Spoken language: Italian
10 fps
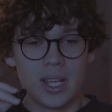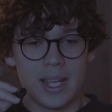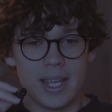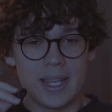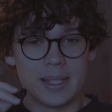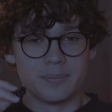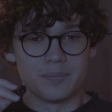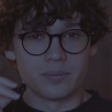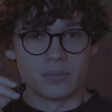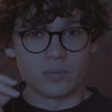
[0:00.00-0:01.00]
e,
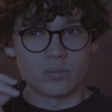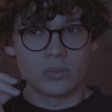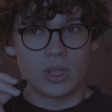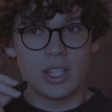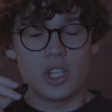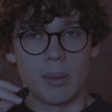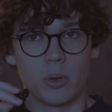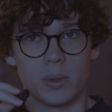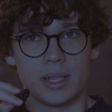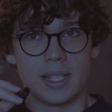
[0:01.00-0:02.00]
ehm,
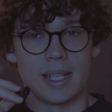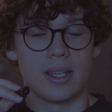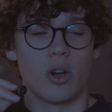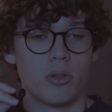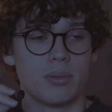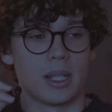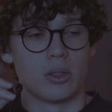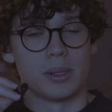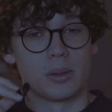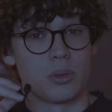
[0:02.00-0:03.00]
diciamo quindi che ho
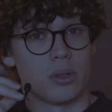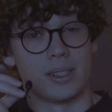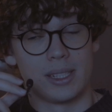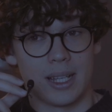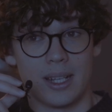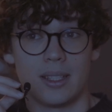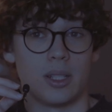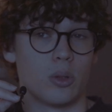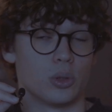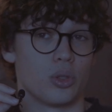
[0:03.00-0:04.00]
optato per questa università,
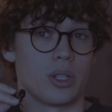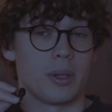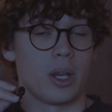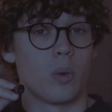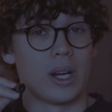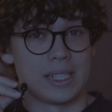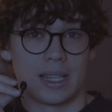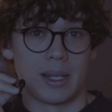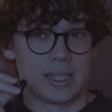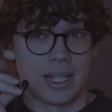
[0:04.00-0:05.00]
in corso siamo in
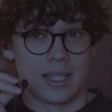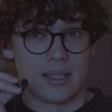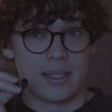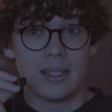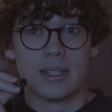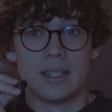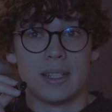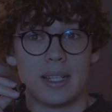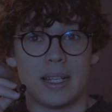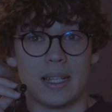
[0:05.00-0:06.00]
40 ragazzi,
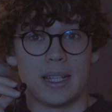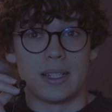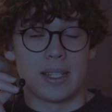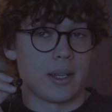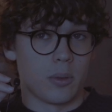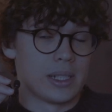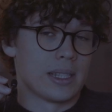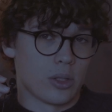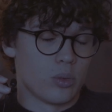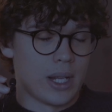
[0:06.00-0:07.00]
eh, cioè in
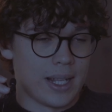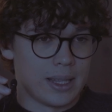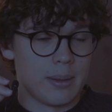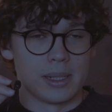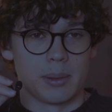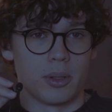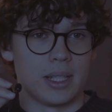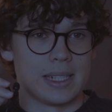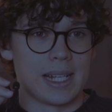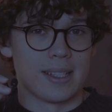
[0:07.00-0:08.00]
40 studenti, perché poi
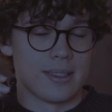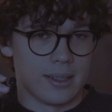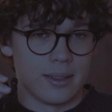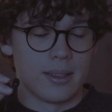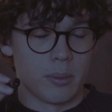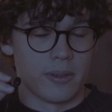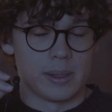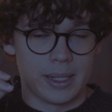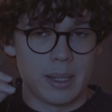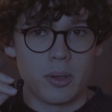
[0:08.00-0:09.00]
di ragazzi siamo
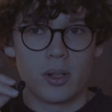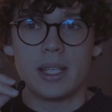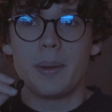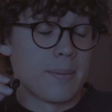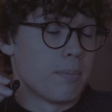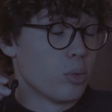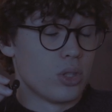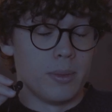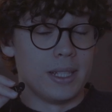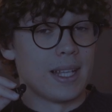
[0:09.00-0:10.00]
veramente pochi, c'è
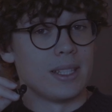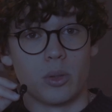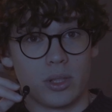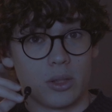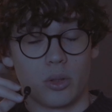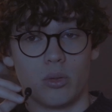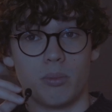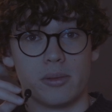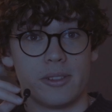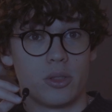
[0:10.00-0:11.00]
possibilità di contatto con
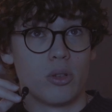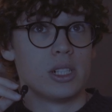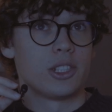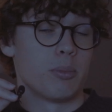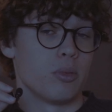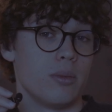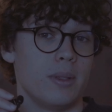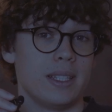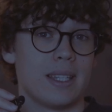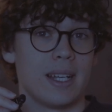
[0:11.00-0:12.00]
un professore, c'è
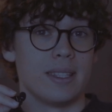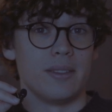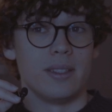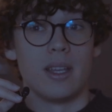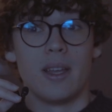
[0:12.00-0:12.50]
possibilità di